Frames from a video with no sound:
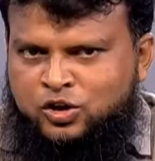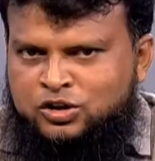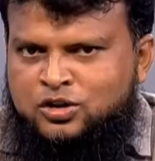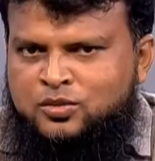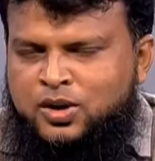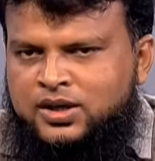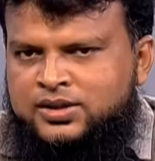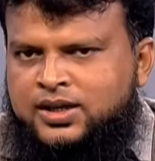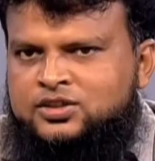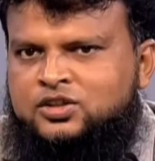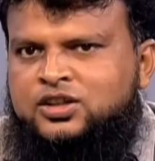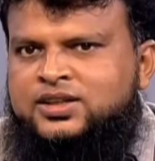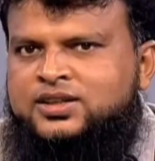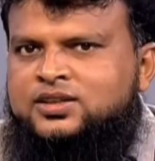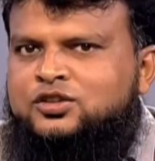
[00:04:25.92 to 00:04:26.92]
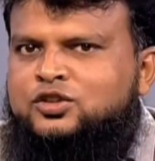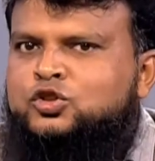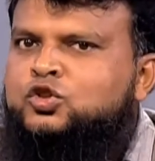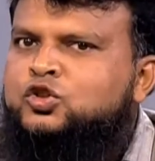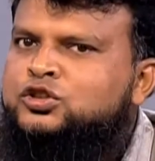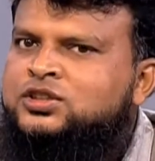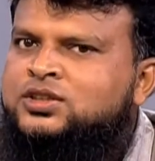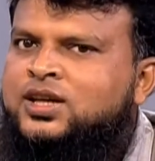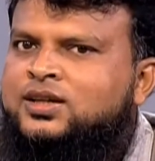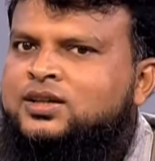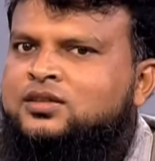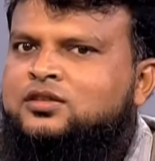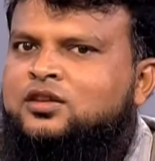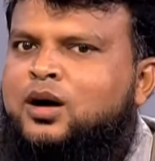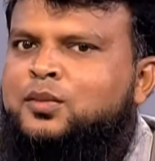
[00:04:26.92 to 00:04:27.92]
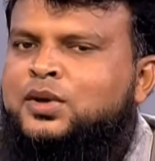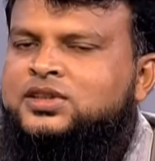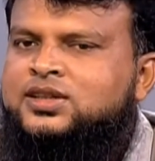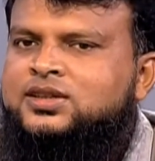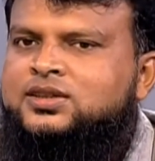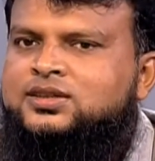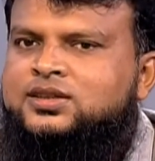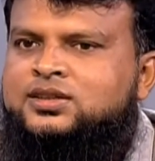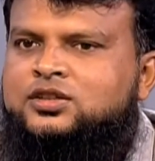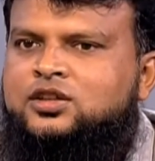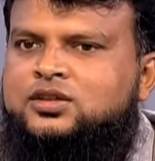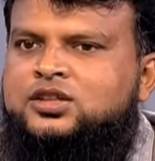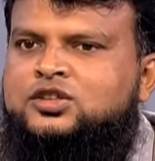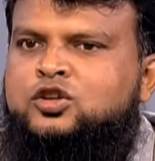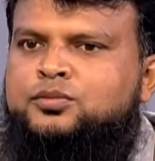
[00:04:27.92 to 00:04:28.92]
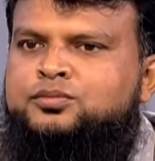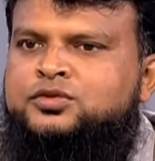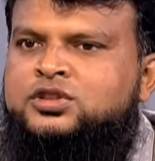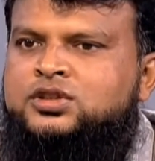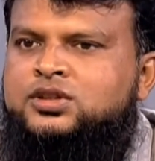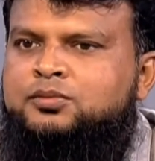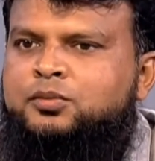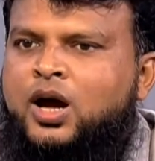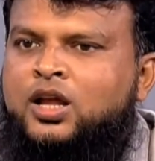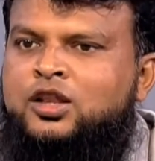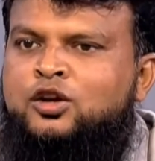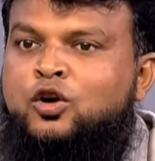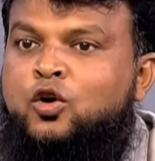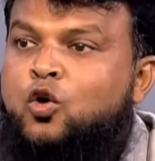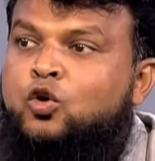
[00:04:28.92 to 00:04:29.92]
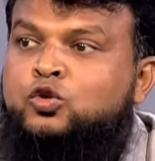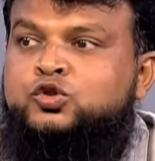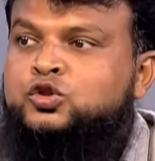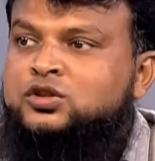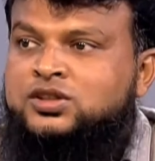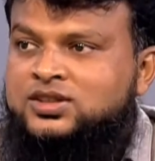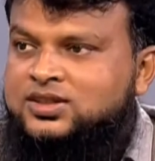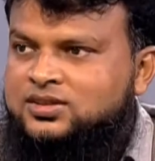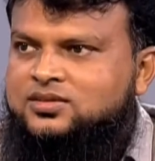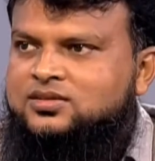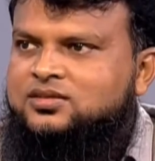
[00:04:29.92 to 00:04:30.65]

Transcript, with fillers: ধন্যবাদ আসলে কিন্তু সজিনা কিন্তু আমাদের কিন্তু একটা সবচেয়ে ভালো ঔষধি